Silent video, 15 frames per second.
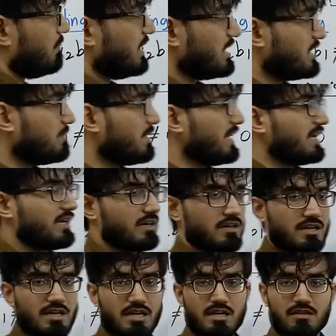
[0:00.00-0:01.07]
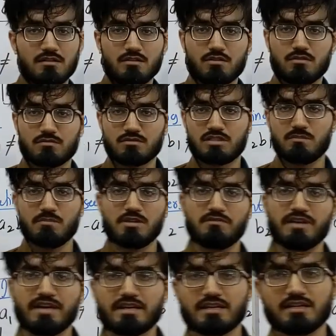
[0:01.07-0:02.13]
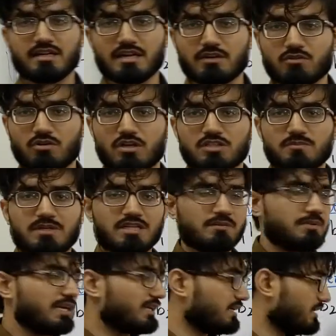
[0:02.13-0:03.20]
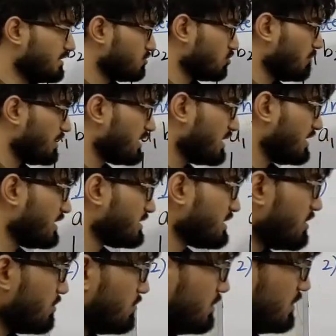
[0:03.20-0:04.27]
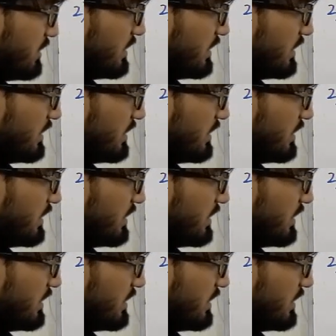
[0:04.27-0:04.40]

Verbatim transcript: मल्टीप्लाई करना सिंप्लीफाई करना क्रॉस मल्टीप्लाई करके जो भी करना चाहो